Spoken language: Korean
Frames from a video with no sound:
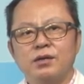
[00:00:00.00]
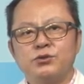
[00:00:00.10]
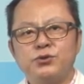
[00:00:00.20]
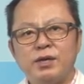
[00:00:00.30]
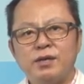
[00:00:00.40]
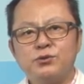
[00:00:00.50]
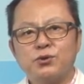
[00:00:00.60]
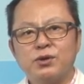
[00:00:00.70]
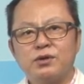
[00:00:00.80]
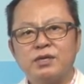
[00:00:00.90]
스웨덴
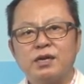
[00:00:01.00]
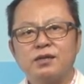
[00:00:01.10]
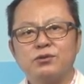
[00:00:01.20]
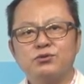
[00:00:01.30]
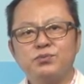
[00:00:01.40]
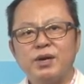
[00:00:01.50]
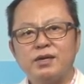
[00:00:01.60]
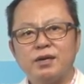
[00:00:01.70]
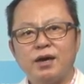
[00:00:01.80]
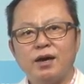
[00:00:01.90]
소녀 그레타
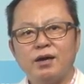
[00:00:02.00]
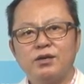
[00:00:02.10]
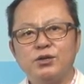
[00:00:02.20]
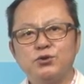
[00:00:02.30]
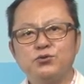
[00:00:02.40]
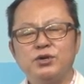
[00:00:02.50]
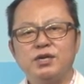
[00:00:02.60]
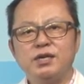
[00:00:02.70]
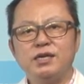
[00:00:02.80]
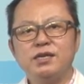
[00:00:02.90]
툰베리의
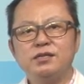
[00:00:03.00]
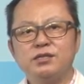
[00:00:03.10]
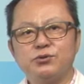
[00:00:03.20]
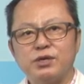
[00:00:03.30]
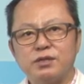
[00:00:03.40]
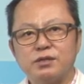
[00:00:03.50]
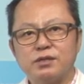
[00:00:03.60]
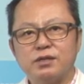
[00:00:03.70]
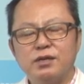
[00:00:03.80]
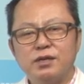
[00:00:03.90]
기후위기 1인
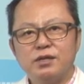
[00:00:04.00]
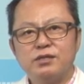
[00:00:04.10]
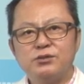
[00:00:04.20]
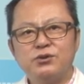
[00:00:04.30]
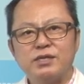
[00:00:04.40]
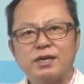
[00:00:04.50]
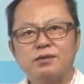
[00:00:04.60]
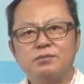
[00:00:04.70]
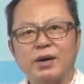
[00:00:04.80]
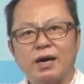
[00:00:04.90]
시위는 지구에
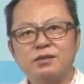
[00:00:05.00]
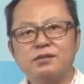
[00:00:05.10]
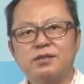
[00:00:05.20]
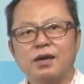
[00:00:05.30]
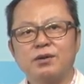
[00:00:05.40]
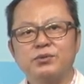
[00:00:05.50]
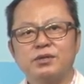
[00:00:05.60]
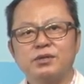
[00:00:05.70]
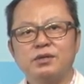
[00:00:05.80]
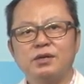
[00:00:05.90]
사는 많은
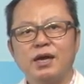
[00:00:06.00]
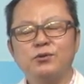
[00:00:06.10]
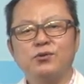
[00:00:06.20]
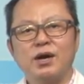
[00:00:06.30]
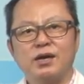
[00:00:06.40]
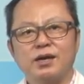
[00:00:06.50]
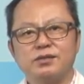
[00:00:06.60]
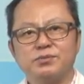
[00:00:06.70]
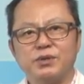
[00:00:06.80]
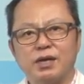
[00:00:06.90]
사람들을 행동하게
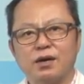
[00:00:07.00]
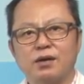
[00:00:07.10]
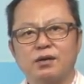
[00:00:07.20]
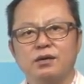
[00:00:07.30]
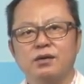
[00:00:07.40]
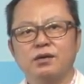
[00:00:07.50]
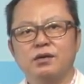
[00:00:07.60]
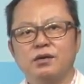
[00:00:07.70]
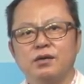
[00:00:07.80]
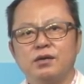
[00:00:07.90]
했습니다.
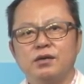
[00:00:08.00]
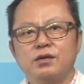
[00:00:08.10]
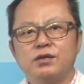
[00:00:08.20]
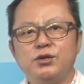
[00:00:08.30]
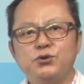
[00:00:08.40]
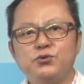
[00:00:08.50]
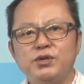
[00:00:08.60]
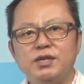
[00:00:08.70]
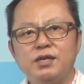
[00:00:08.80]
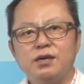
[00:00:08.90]

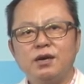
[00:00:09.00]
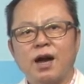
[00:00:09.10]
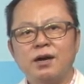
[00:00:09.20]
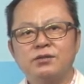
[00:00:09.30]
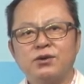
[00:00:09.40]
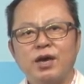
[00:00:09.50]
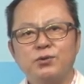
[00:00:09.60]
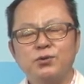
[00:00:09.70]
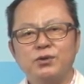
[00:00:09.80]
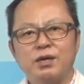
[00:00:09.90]
기후위기
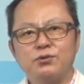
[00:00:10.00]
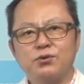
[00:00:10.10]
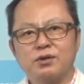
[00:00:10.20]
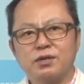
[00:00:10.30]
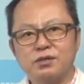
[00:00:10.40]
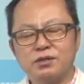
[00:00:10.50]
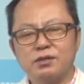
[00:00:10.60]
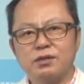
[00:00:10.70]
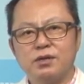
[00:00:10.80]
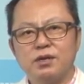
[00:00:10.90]
강서행동네트워크는